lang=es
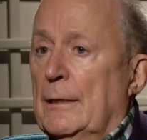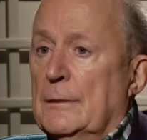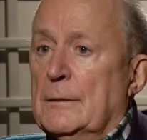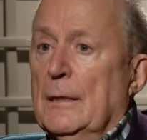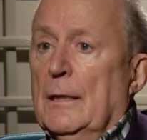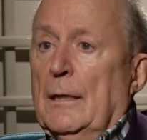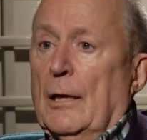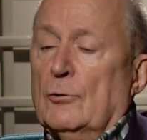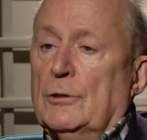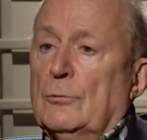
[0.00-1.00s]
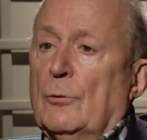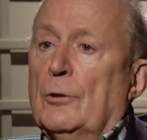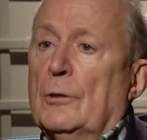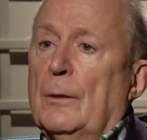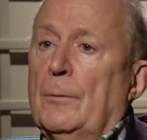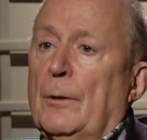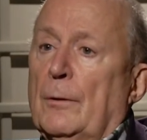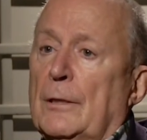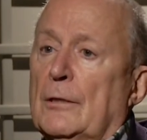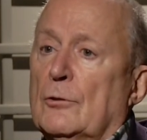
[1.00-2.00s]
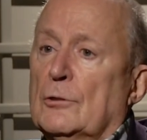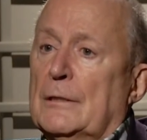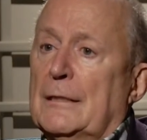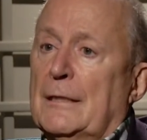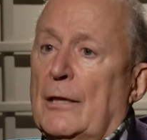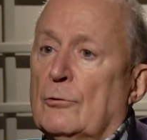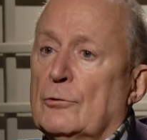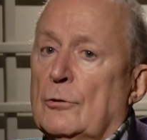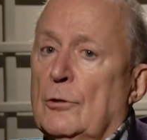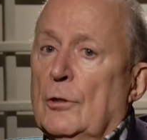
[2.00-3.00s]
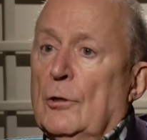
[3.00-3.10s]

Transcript: es la Constitución de 1978.